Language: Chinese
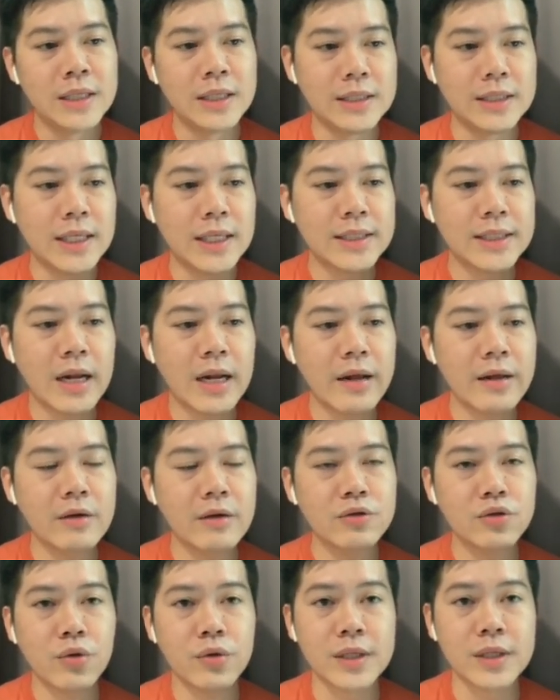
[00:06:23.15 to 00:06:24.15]
你接下来
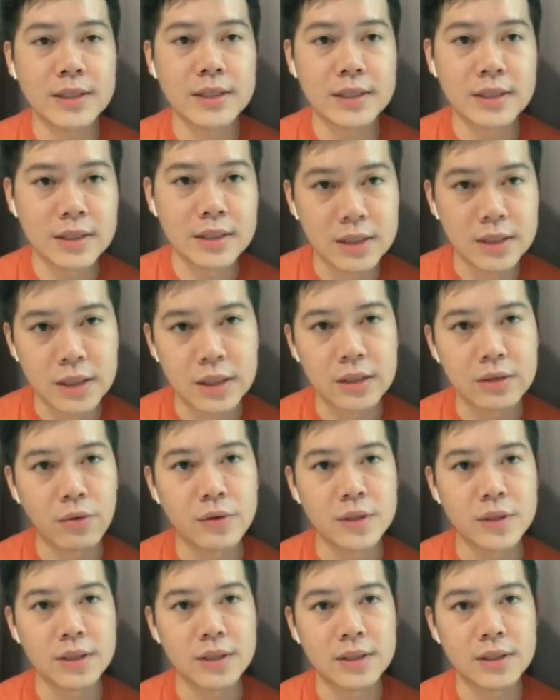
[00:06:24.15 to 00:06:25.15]
要做的事情
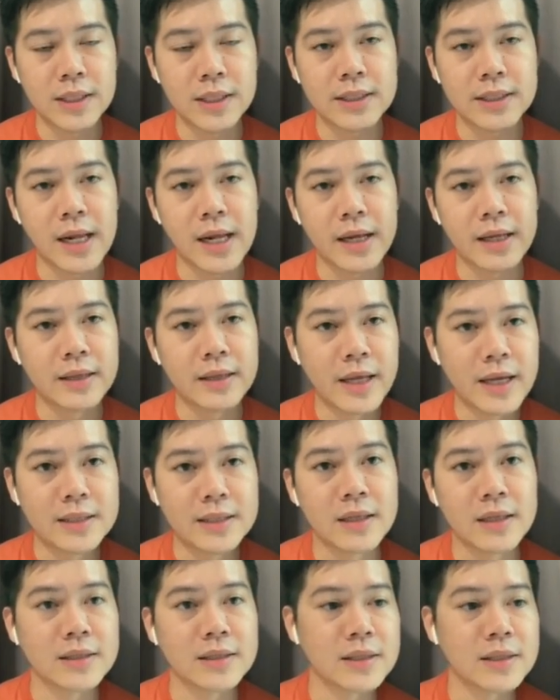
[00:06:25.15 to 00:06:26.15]
或者是接下来
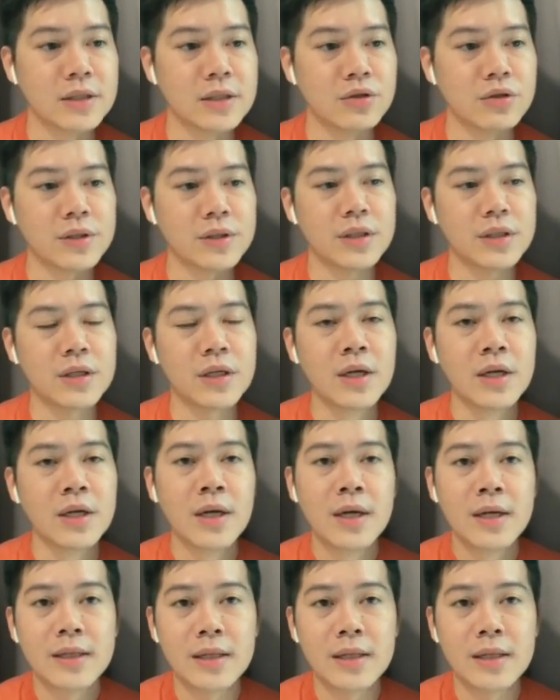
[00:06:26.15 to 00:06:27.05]
内审的事情就是，